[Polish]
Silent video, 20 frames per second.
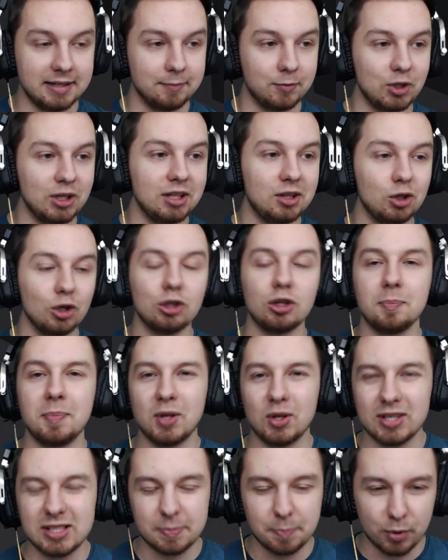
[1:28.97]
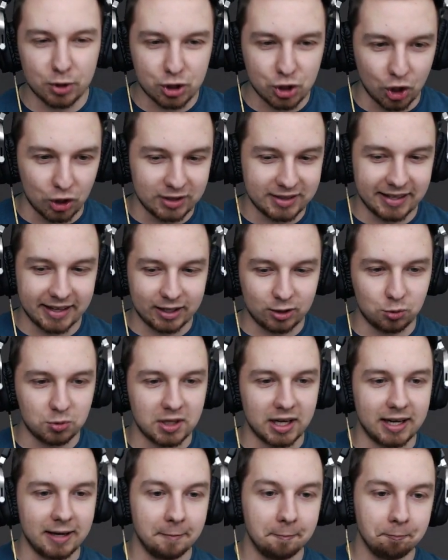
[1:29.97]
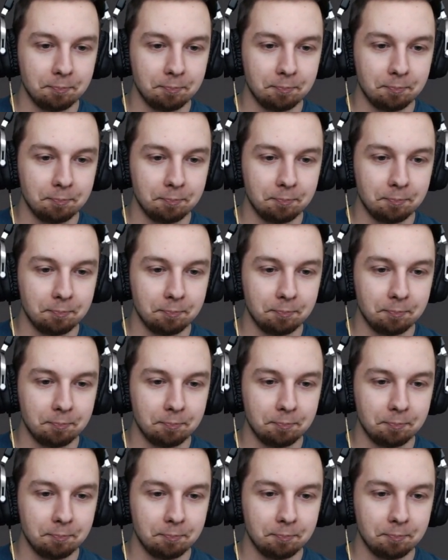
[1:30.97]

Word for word: No i to dopiero jest początek tutaj